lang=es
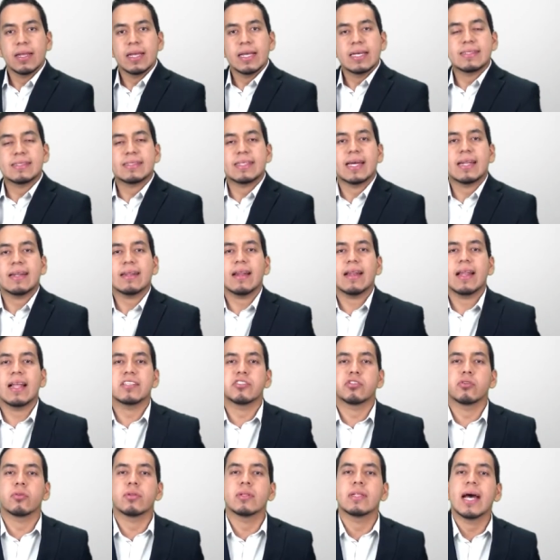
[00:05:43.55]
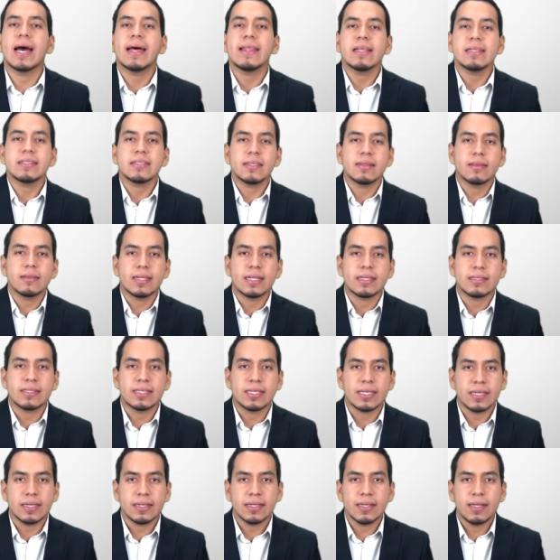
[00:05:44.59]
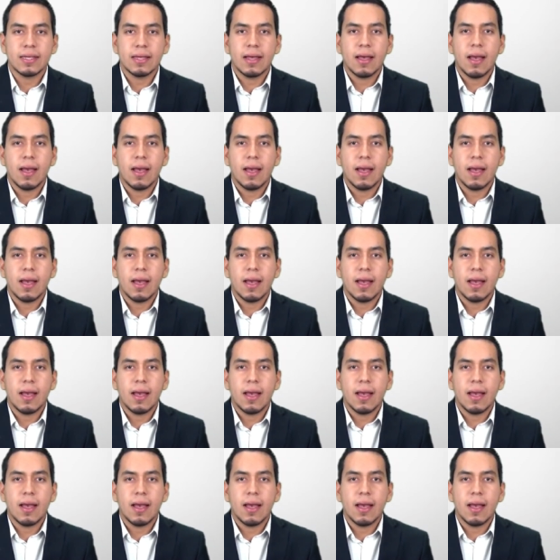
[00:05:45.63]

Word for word: están relacionadas entre sí